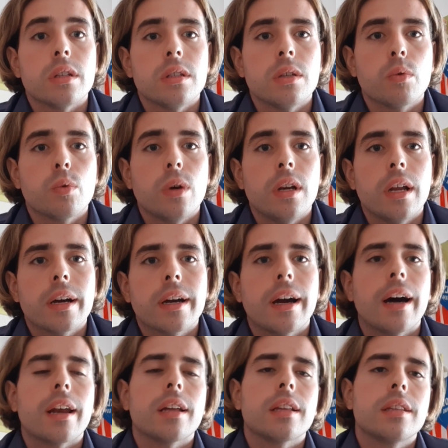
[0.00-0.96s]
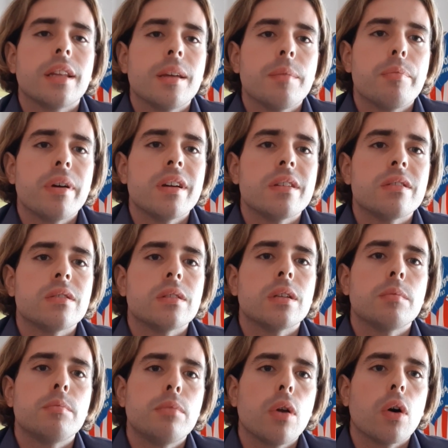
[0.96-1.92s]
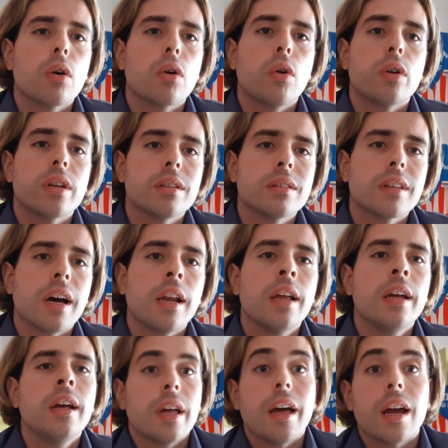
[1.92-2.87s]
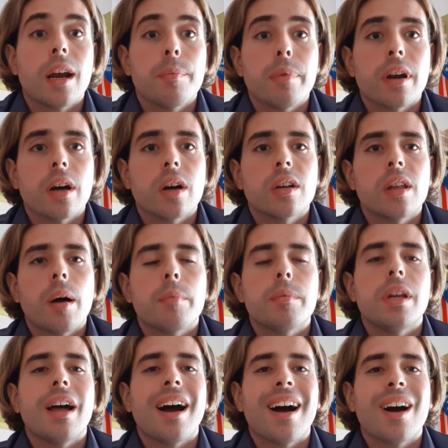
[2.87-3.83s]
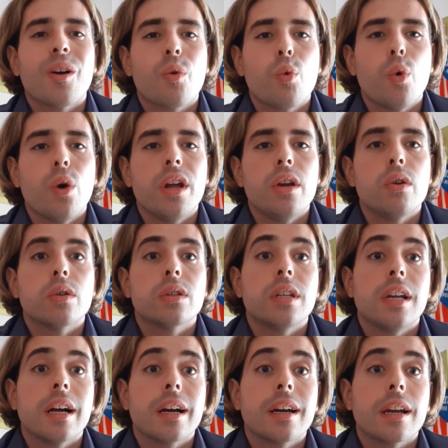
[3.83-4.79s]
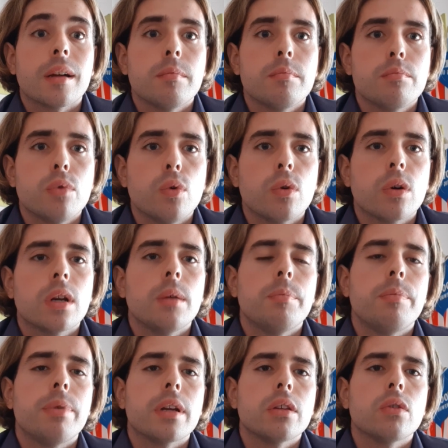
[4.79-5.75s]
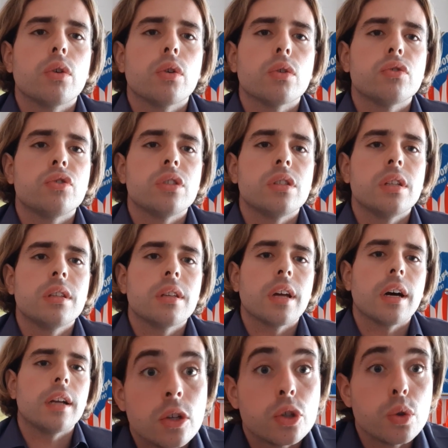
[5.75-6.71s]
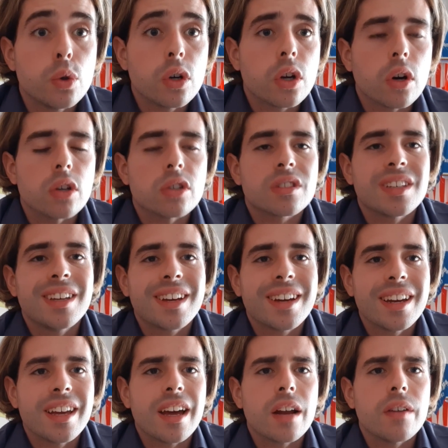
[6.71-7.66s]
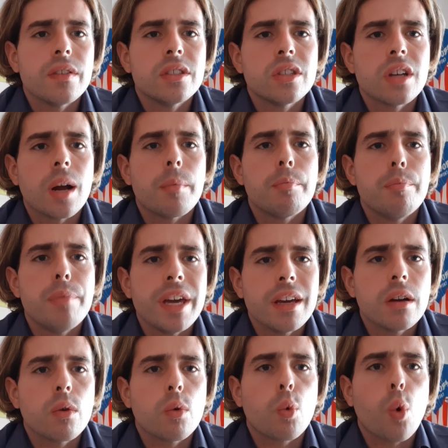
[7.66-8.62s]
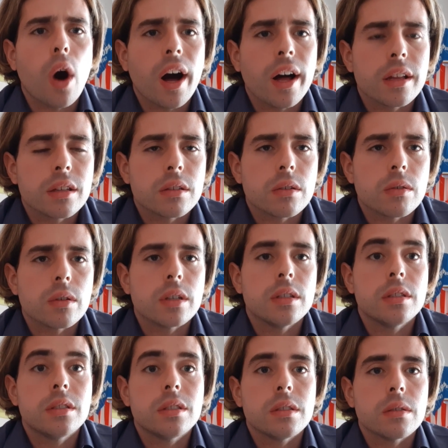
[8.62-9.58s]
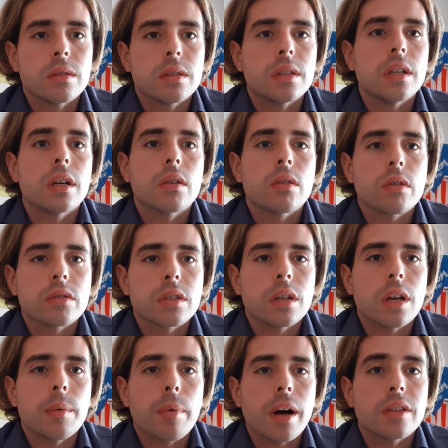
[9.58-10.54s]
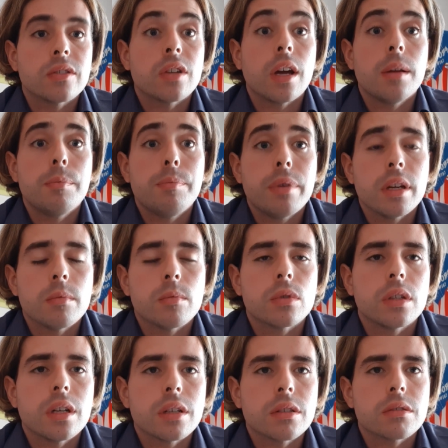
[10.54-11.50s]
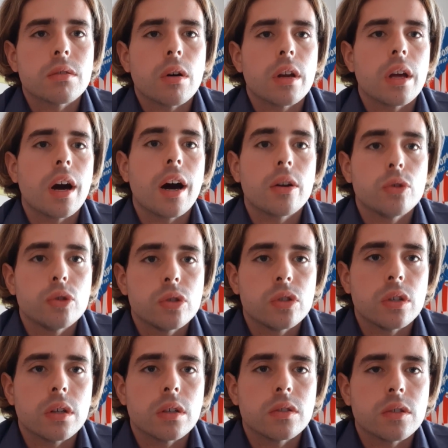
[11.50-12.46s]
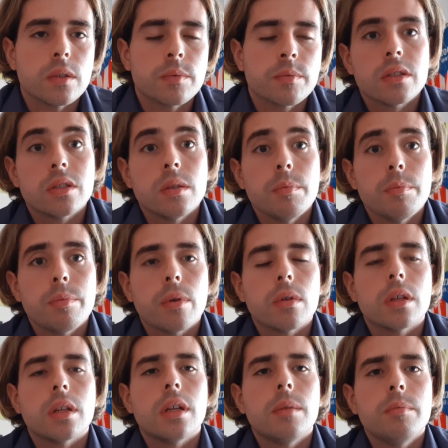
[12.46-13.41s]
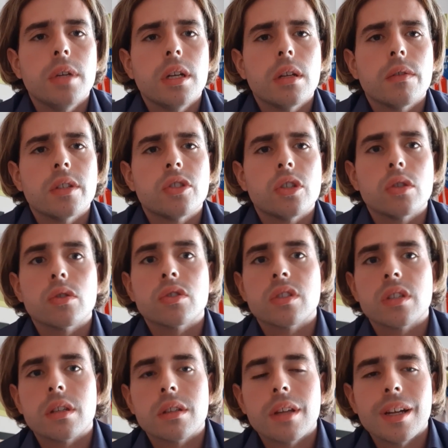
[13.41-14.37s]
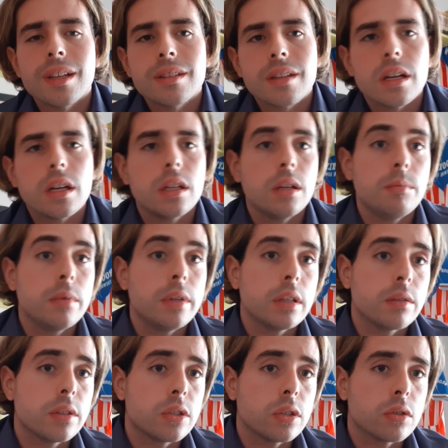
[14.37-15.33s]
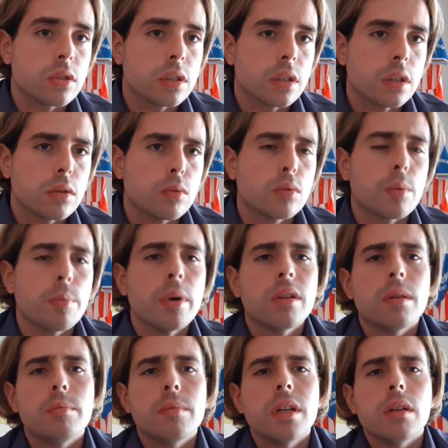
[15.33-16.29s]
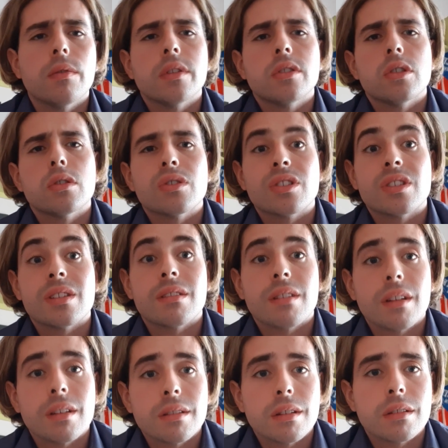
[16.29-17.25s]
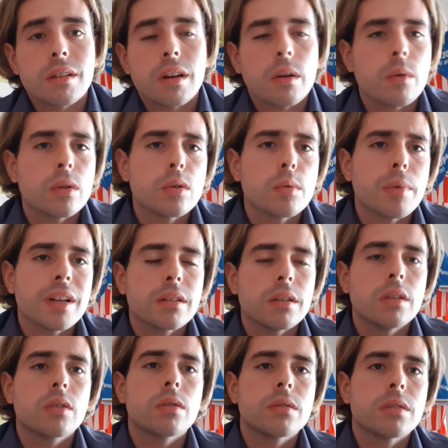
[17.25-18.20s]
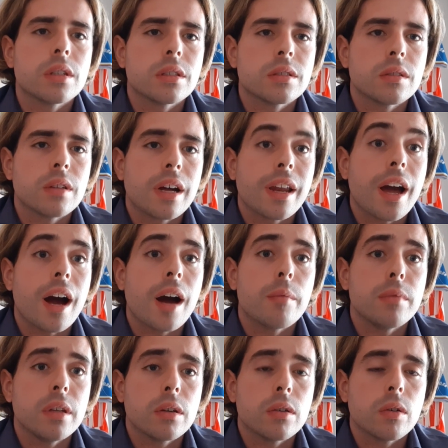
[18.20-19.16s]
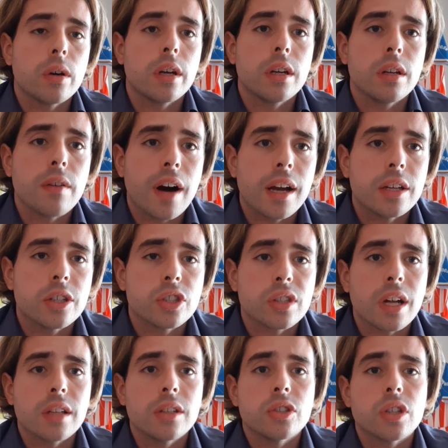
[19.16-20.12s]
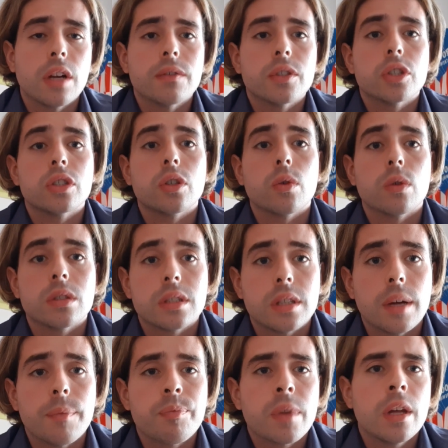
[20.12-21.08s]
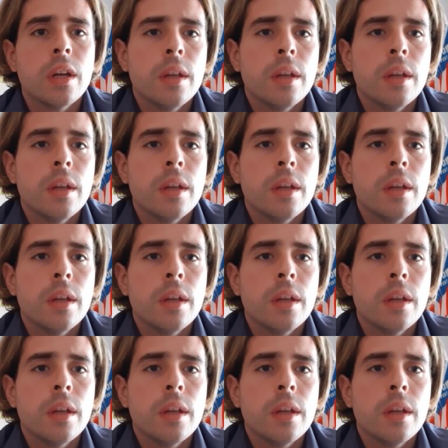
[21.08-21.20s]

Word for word: di quella gara nei paesi del blocco orientale era paragonabile a quello della Grand Boucle per noi occidentali. Shurkovsky in carriera vincerà ben quattro edizioni della Corsa della Pace, è il primo nella storia a riuscirci si impone nel 1970 e nel 1971, poi nel 1973 quando batte il connazionale amico e rivale Stanislav Sosda,